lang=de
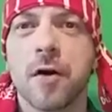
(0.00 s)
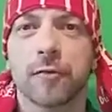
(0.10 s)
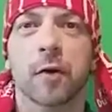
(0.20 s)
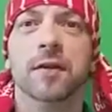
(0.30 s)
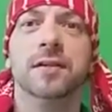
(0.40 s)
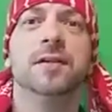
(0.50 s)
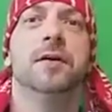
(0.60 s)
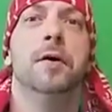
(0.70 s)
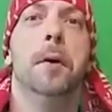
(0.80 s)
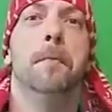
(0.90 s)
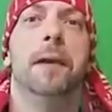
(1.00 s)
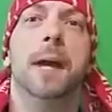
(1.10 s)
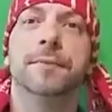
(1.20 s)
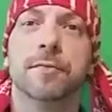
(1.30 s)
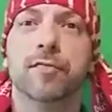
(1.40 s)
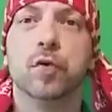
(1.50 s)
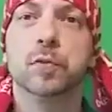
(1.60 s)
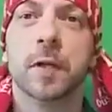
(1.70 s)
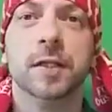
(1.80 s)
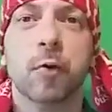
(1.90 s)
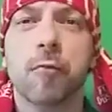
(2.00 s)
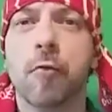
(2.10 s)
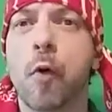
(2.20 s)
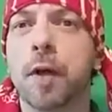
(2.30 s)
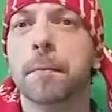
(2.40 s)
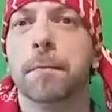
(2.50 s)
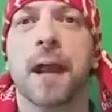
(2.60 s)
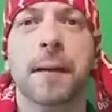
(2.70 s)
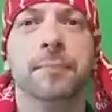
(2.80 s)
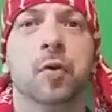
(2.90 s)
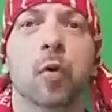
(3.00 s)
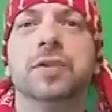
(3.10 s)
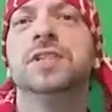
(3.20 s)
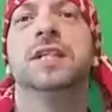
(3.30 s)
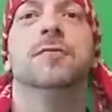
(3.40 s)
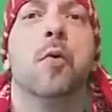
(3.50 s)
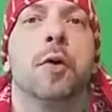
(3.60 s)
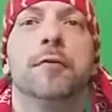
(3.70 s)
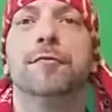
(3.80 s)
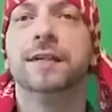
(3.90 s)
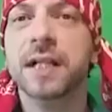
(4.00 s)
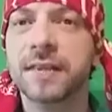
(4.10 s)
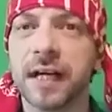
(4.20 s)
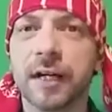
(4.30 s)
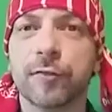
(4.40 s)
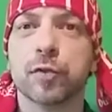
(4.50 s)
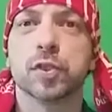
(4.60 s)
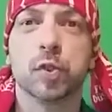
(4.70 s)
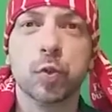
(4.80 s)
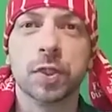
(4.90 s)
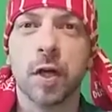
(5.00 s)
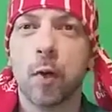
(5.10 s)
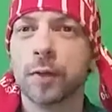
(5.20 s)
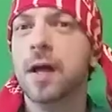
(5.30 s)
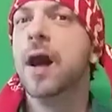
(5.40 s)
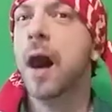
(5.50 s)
Freunde, bleibt im Fußball gewogen, bleibt uns gewogen. Vielen Dank fürs Zuschauen.